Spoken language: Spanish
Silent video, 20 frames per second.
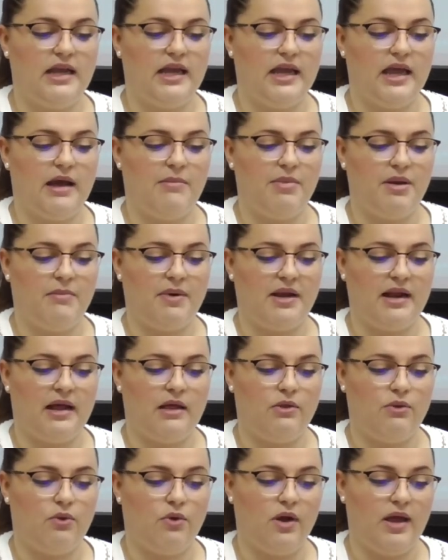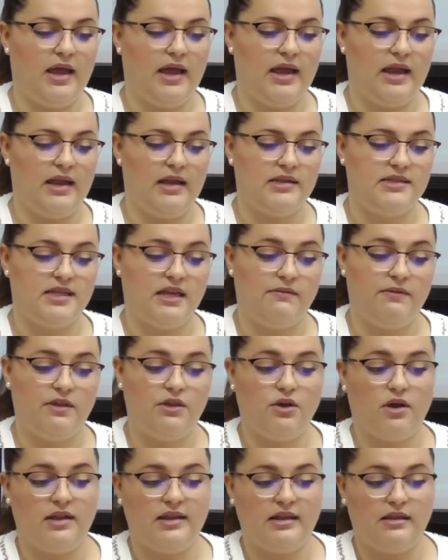que ha preparado el
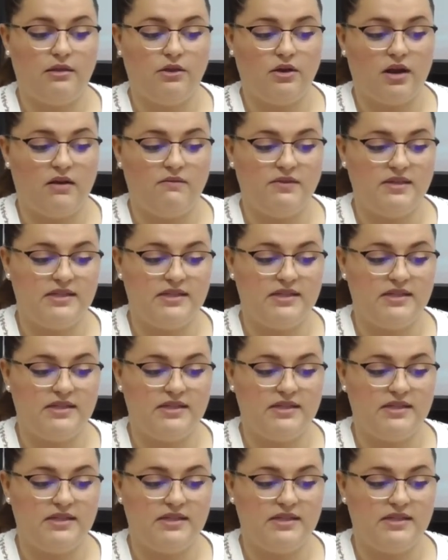Servicio de Atención al